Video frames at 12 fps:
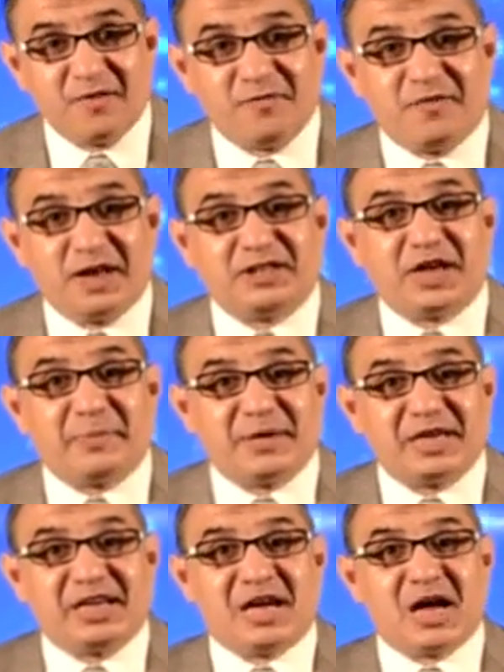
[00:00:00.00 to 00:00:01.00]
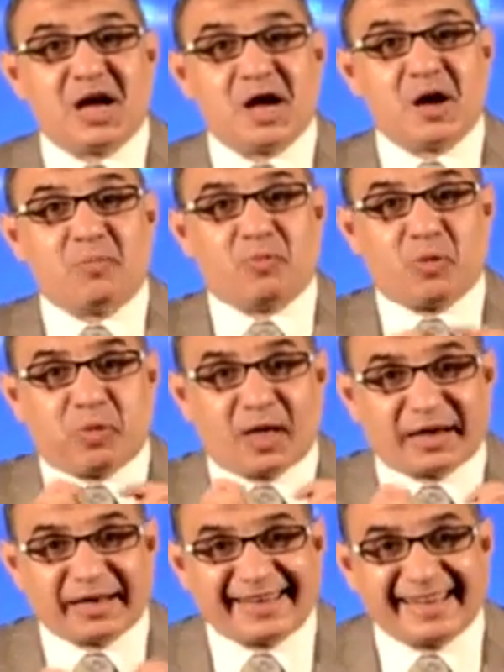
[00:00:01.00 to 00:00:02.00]
فالجميع
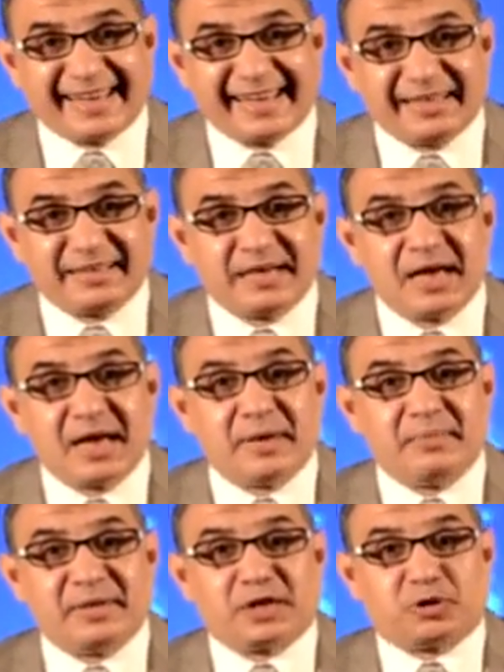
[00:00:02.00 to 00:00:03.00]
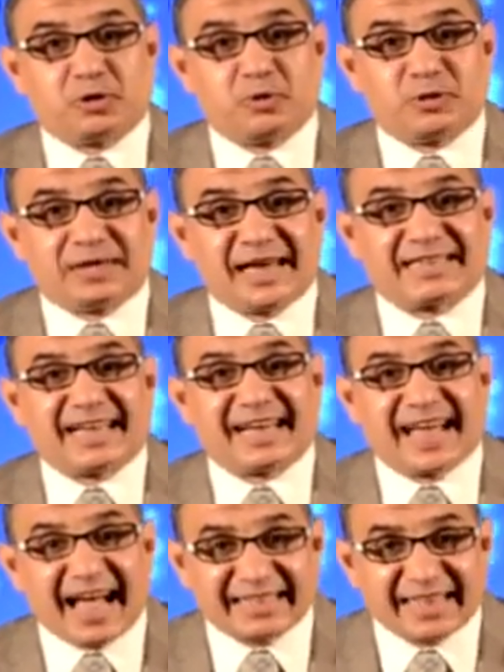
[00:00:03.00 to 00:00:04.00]
متضررين من السلوكيات
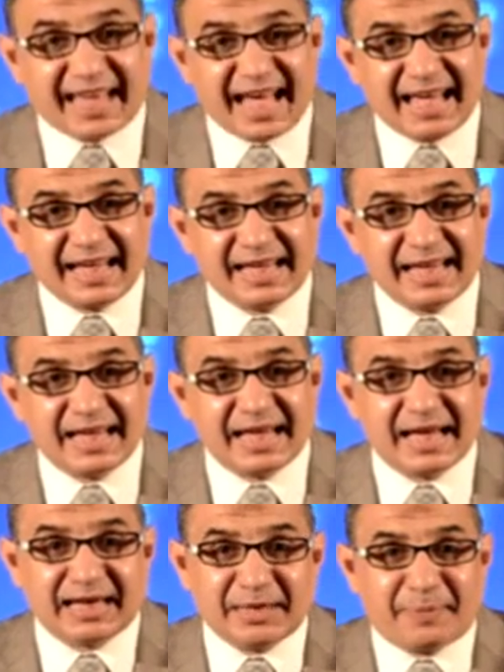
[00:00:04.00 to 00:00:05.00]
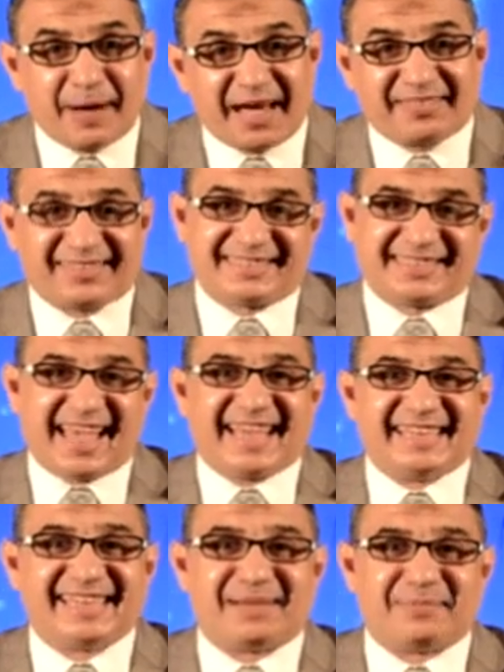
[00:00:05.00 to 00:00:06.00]
الخاطئة لبعض
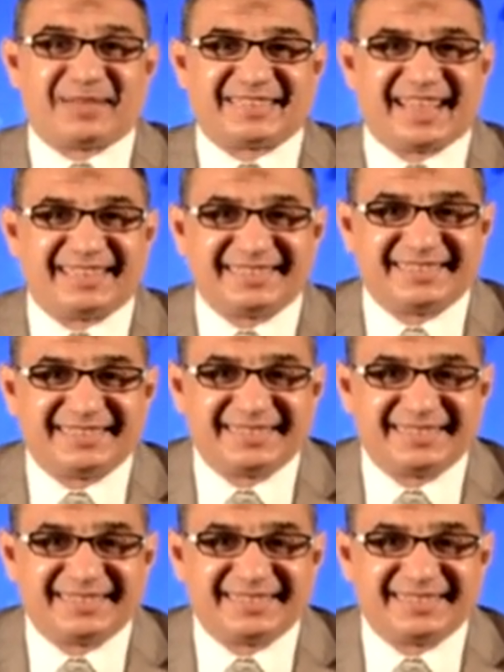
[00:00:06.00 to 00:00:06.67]
سائقي الباصات